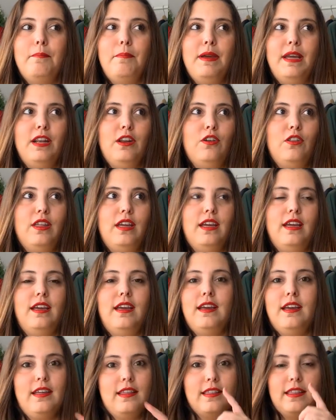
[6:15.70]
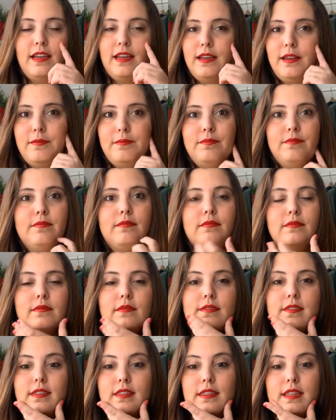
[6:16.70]
Pero de,
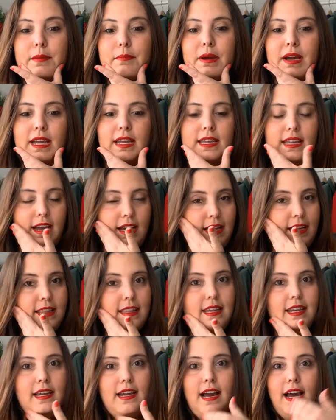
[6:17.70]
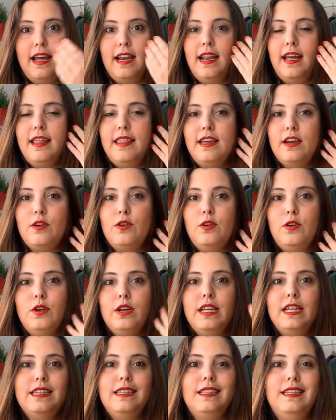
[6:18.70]
maquillaje de cara, de
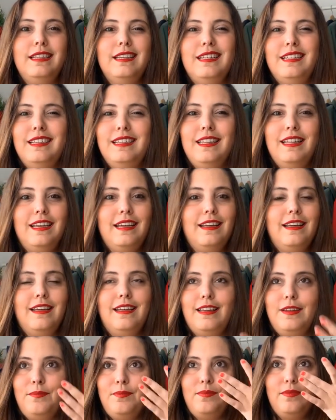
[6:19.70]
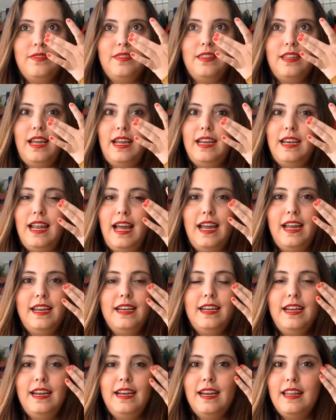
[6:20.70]
colorete, de, de
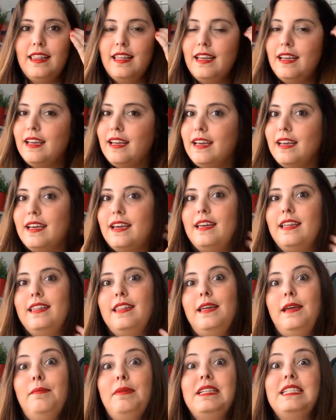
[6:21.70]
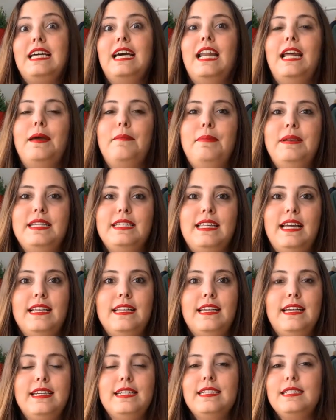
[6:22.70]
eyeliner, de máscara de
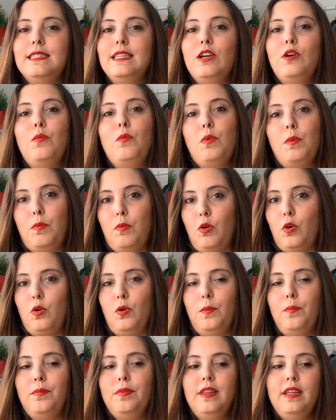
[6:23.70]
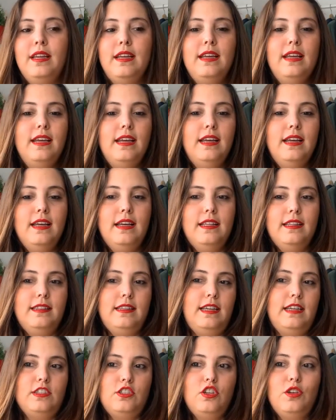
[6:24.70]
pestañas, tengo muy poco.
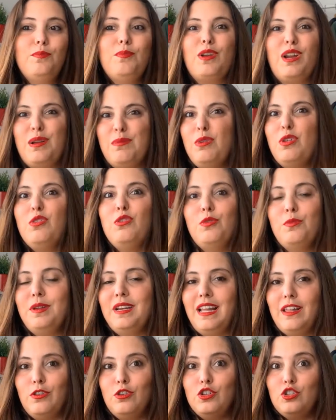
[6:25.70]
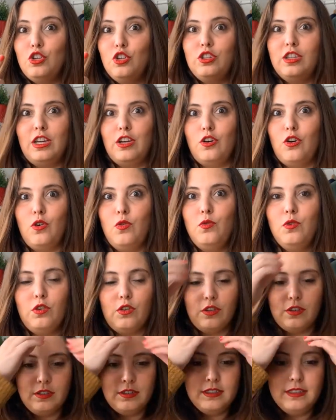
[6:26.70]
De hecho, por ejemplo, de iluminador solo tengo
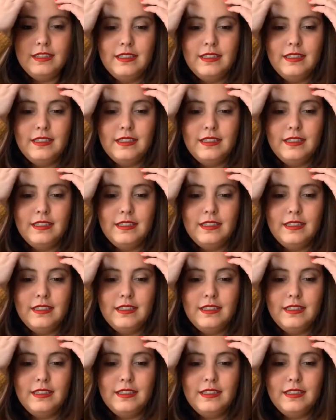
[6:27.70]
uno,